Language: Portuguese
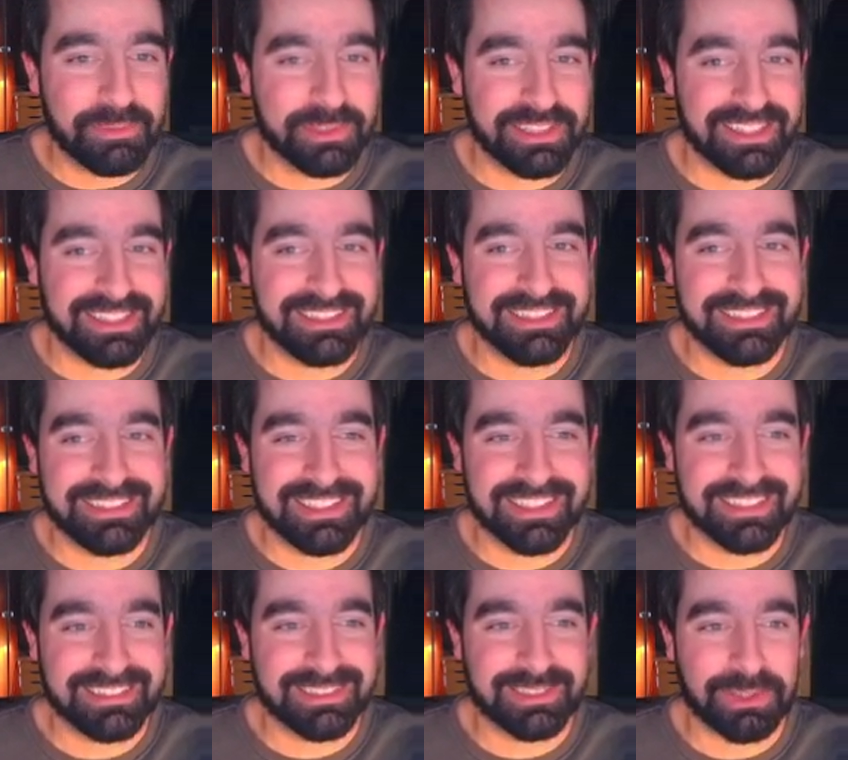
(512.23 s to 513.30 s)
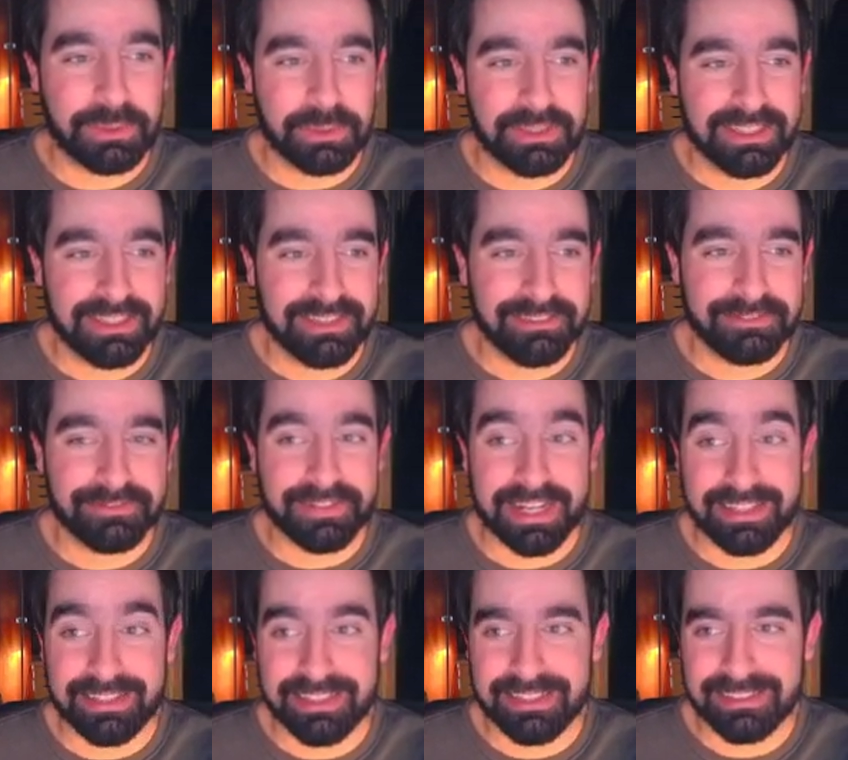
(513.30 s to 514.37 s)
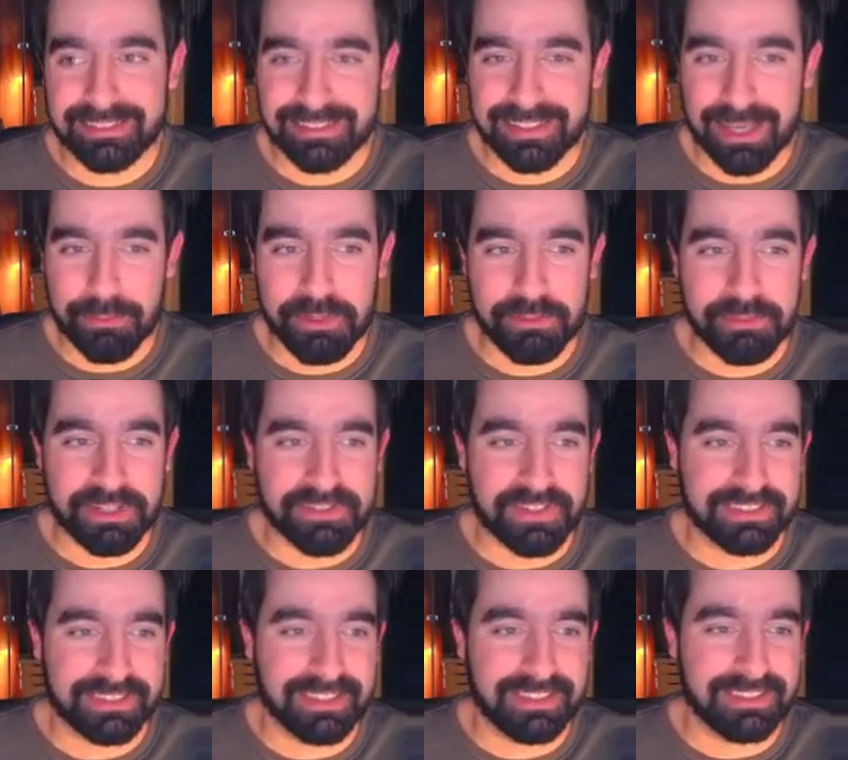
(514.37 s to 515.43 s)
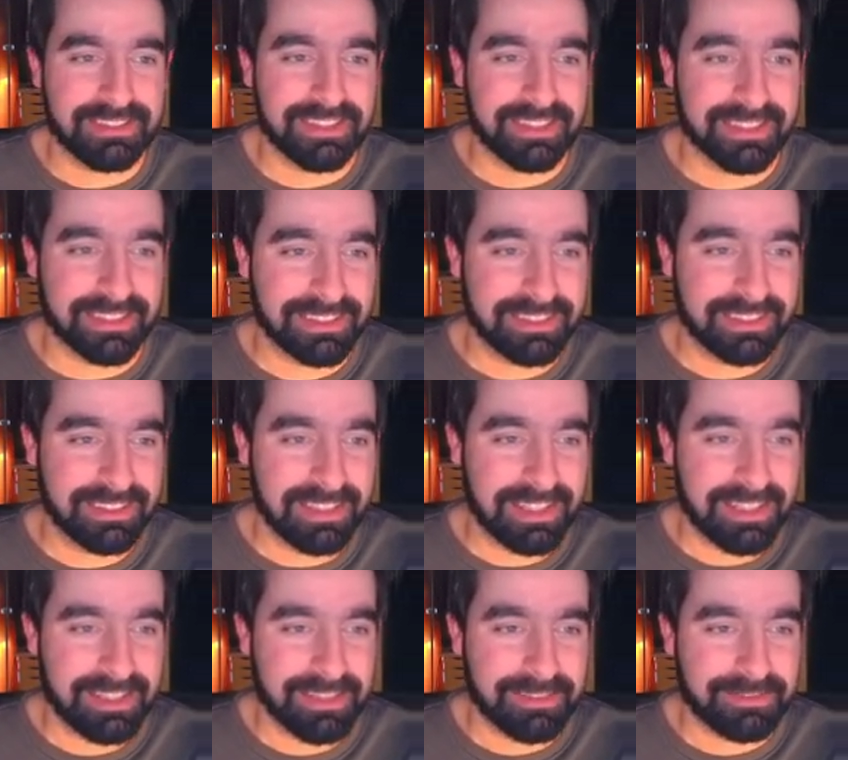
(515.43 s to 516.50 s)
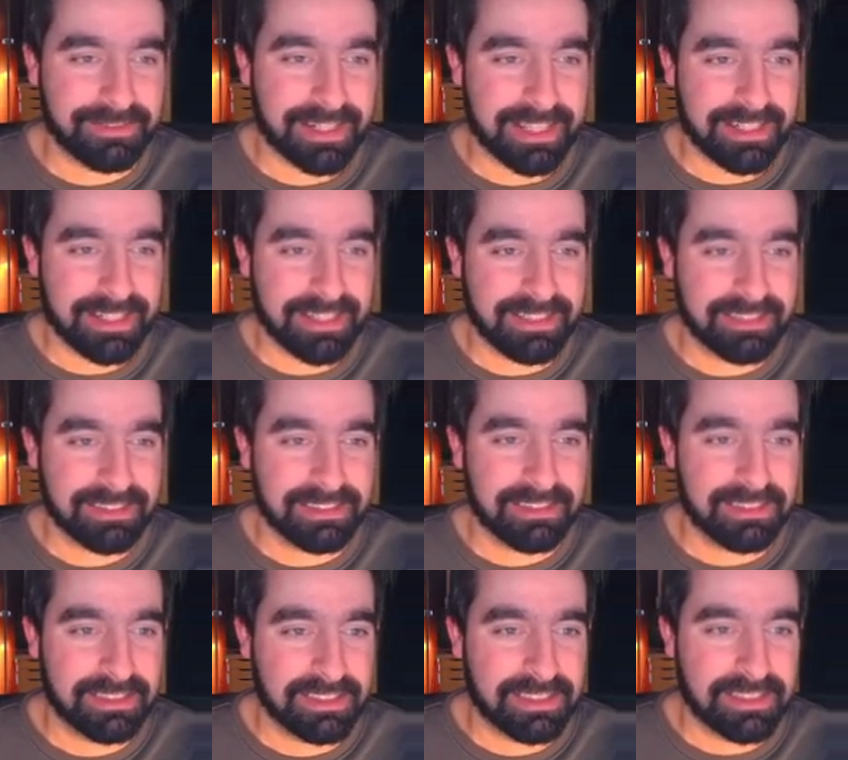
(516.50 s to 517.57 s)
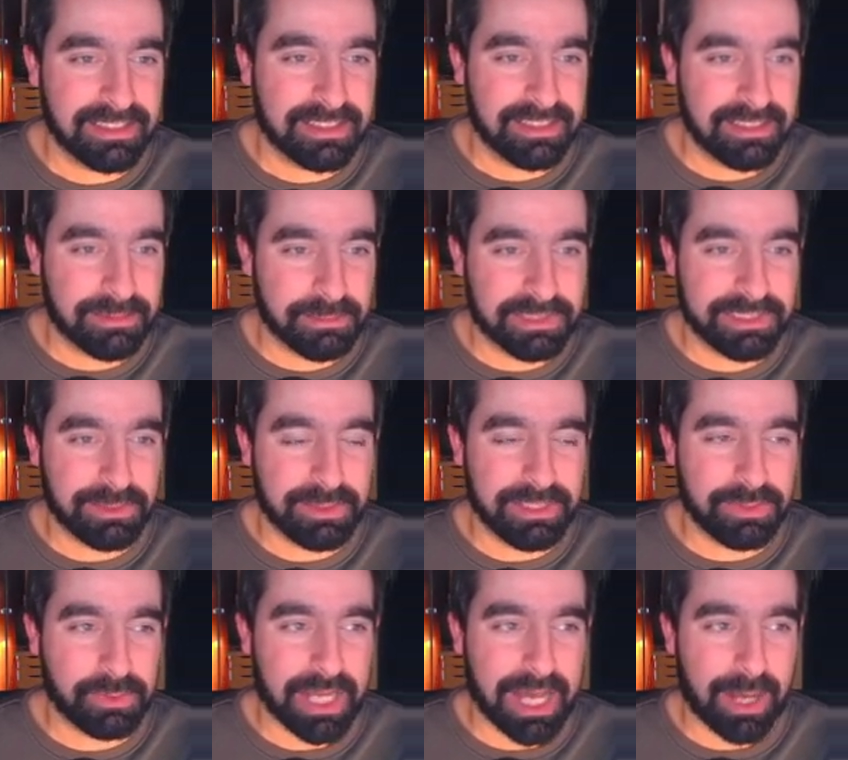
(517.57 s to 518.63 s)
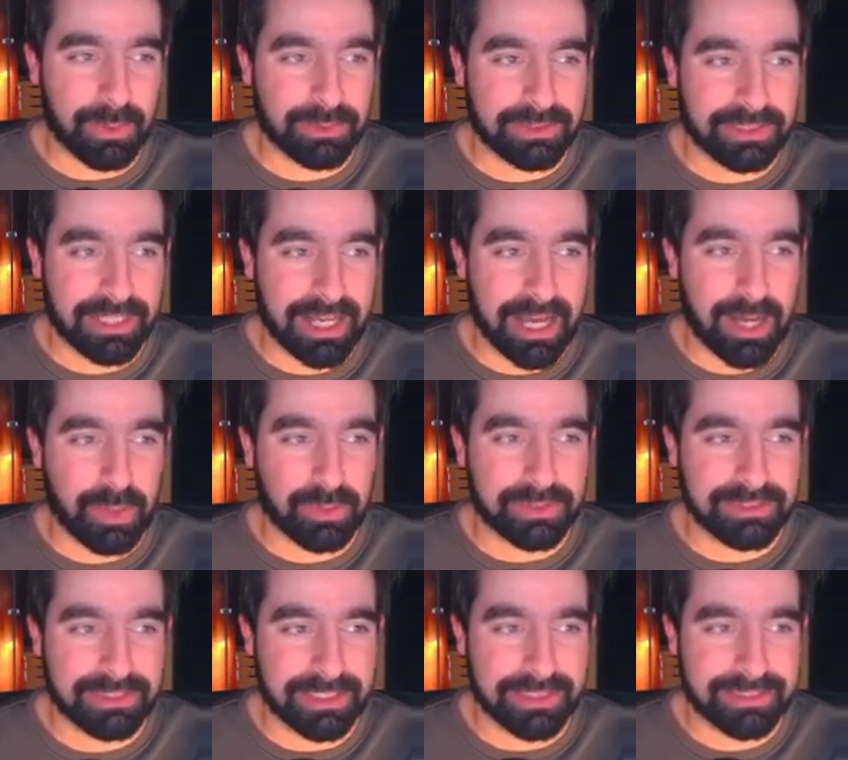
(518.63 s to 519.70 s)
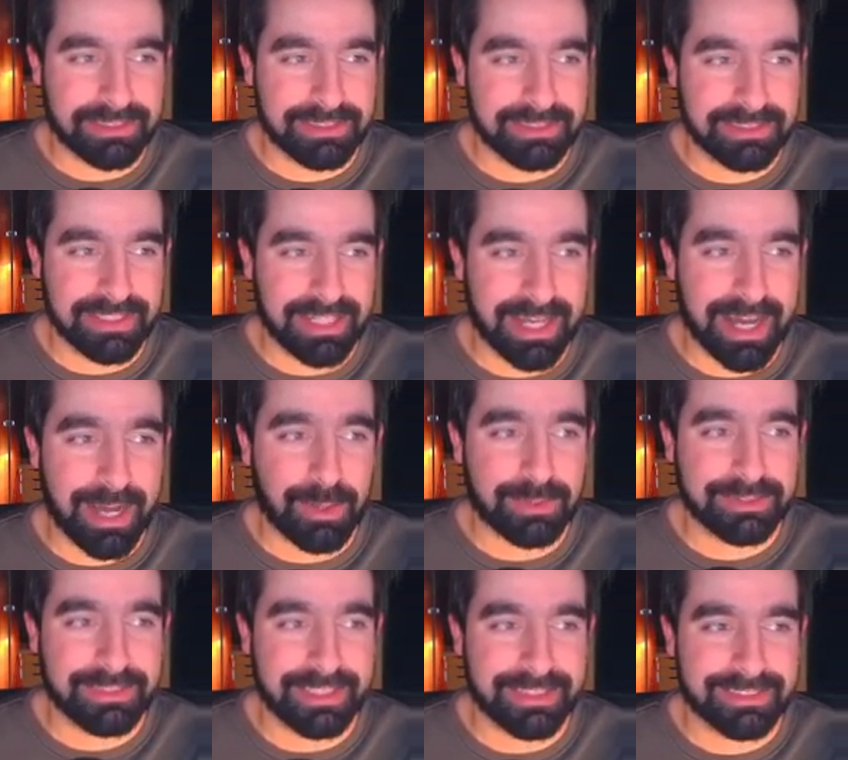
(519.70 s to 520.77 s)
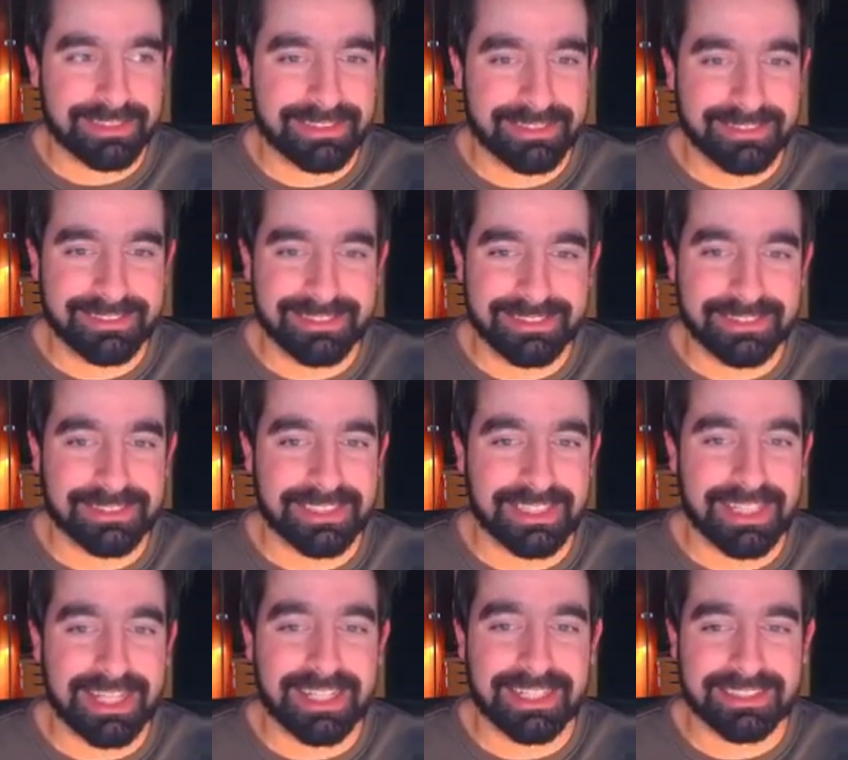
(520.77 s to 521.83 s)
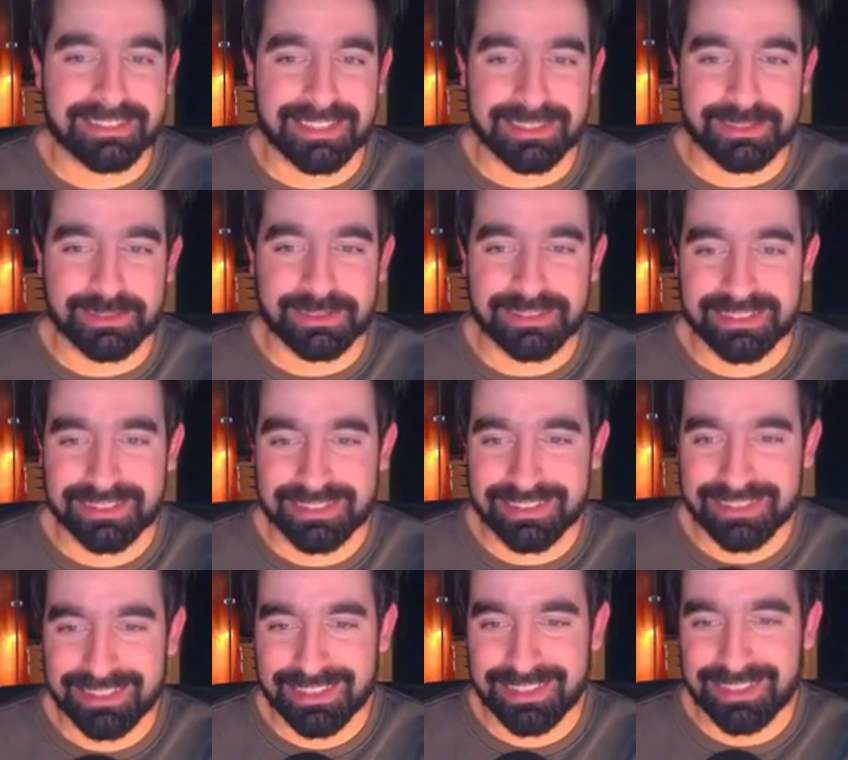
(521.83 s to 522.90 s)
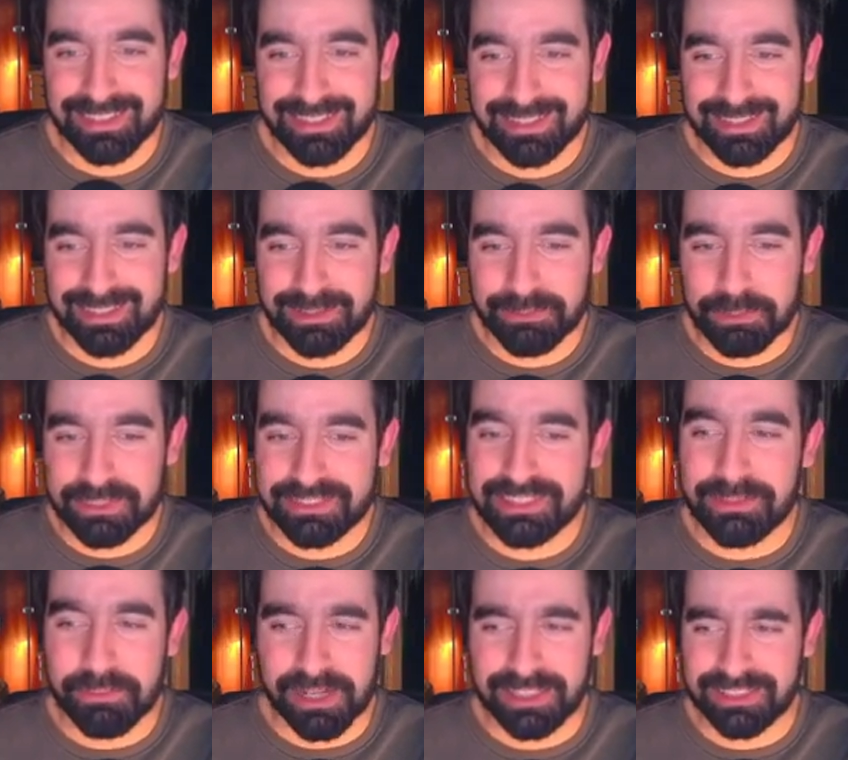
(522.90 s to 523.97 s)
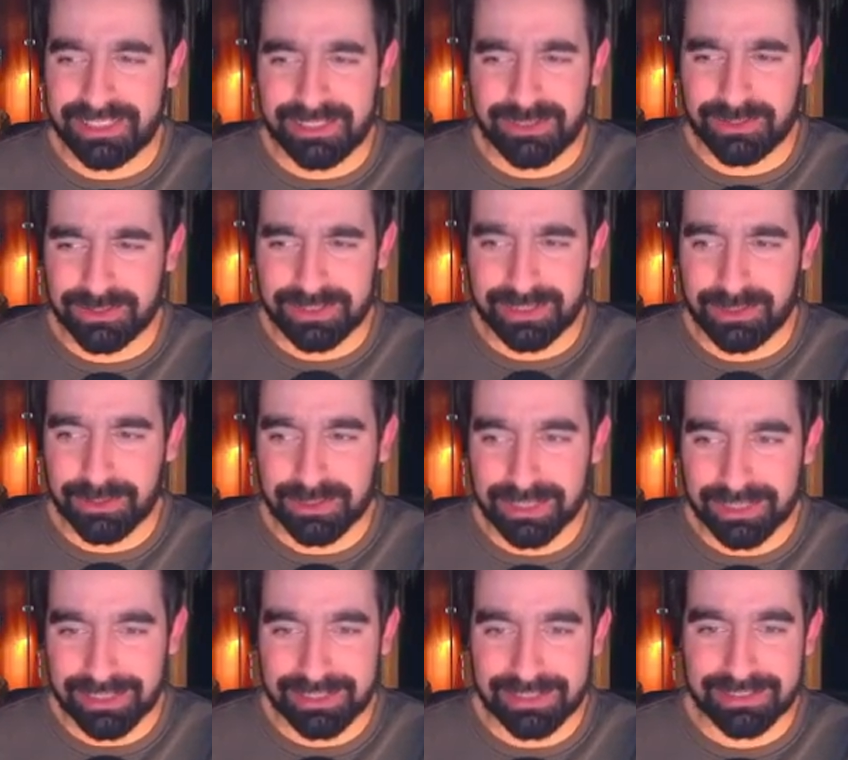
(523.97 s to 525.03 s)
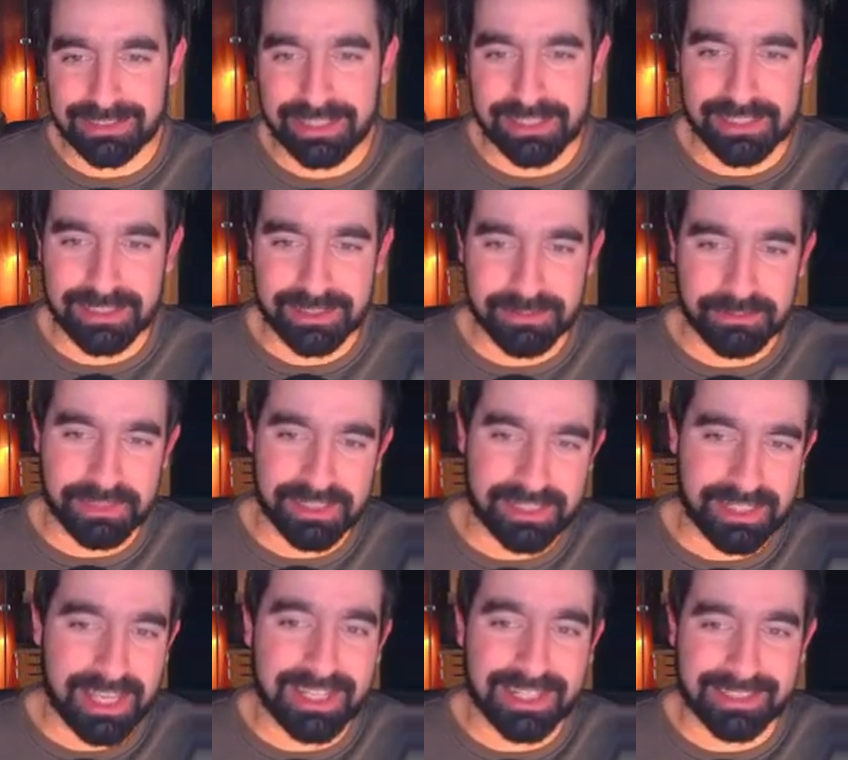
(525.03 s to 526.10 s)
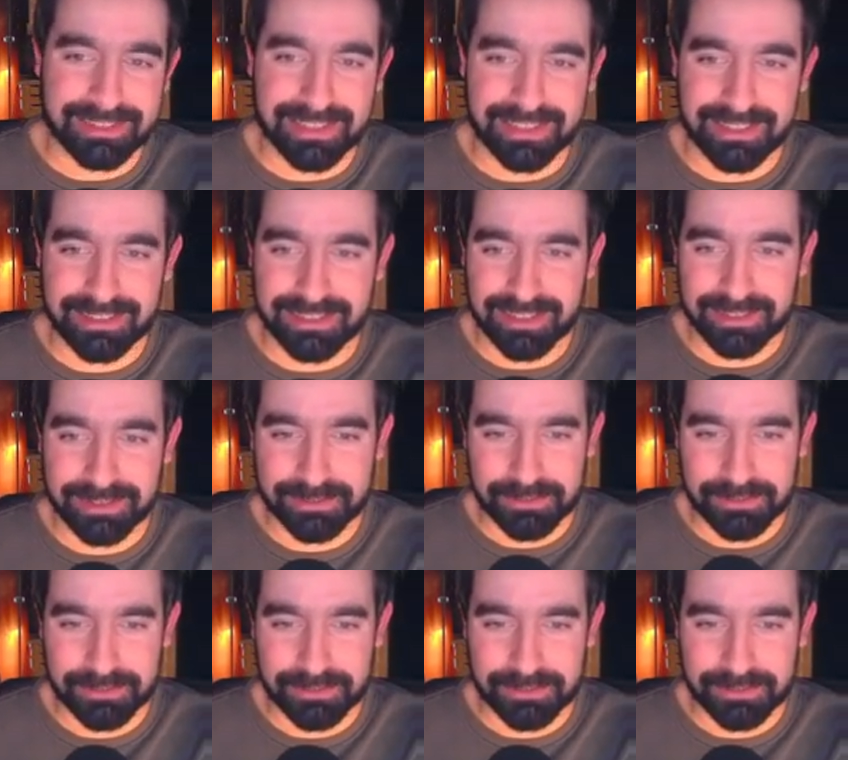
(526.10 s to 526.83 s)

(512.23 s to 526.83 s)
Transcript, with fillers: podia dizer só Frederick, que é muito mais fácil de dizer, né? Frederick mas eu digo Aursners. Aursners. Não sei, é engraçado. Pode ser maldito, eu acredito que seja, mas é engraçado dizer.